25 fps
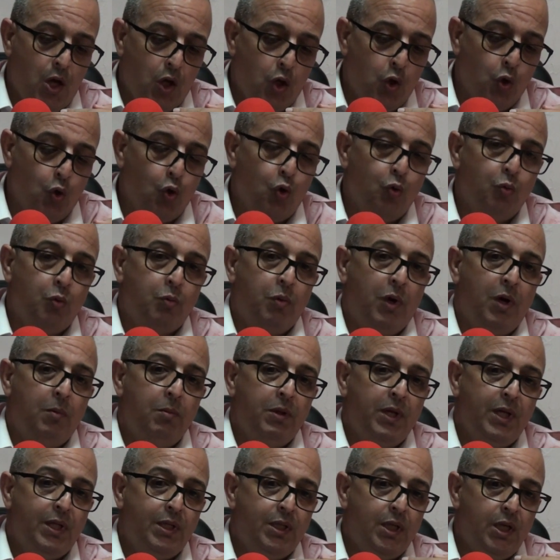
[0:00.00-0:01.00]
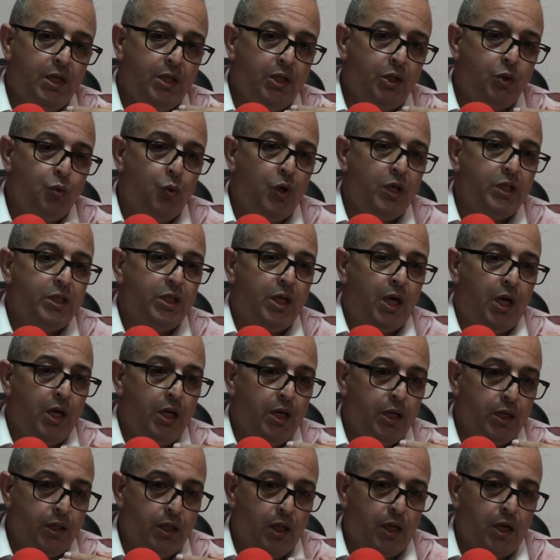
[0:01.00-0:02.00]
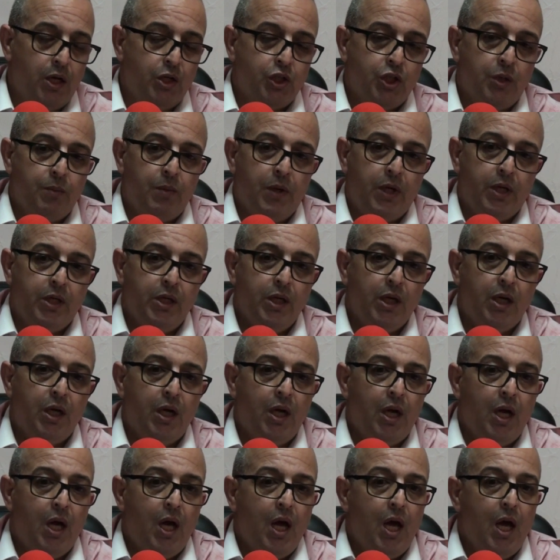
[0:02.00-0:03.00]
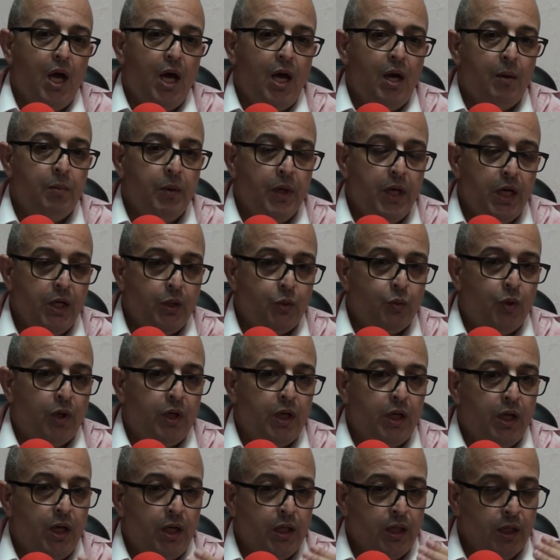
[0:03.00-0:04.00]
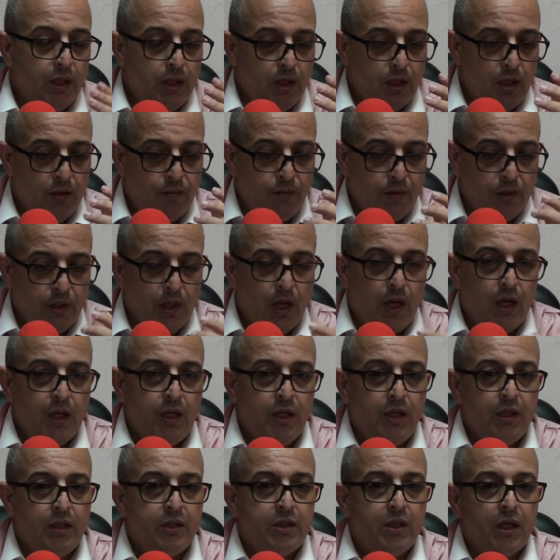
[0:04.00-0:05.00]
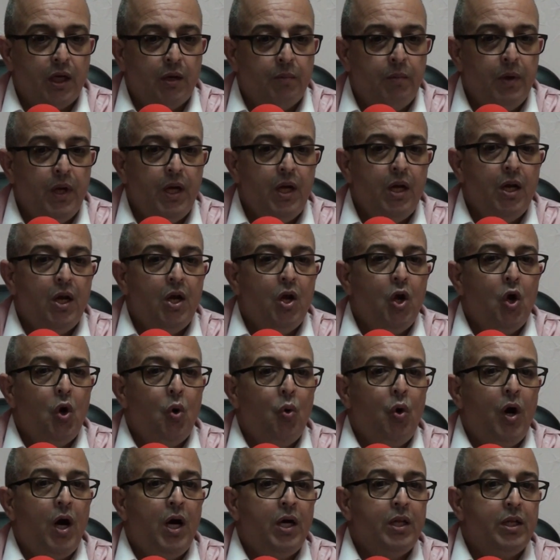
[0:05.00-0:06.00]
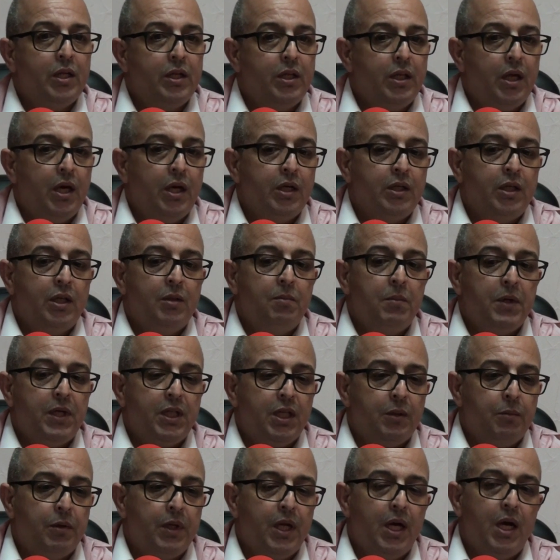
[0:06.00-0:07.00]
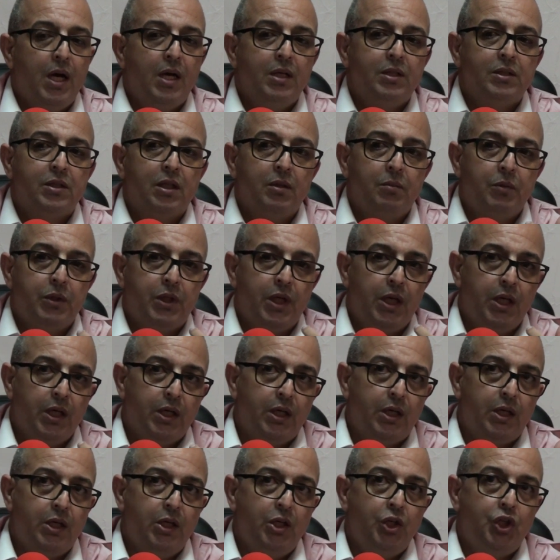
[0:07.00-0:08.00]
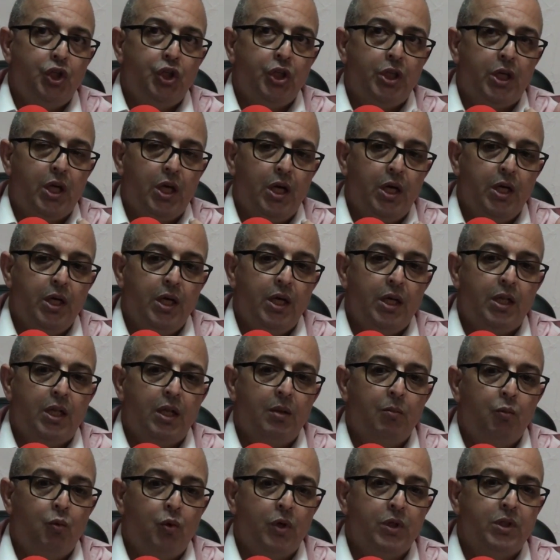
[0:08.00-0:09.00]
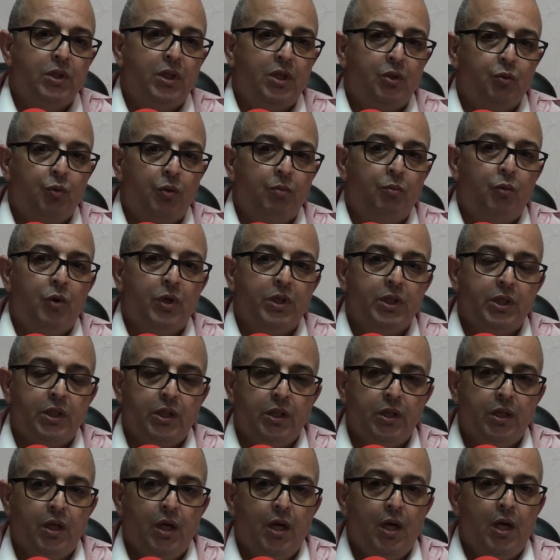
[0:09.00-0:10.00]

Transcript: نقوم بعمليه تحديث واسعه للاداره الجماعيه بحيث أننا أحدثنا فضاء للاستقبال وأحدثنا أيضا مكتبا خاصا بتلقي شكايات المواطنات والمواطنين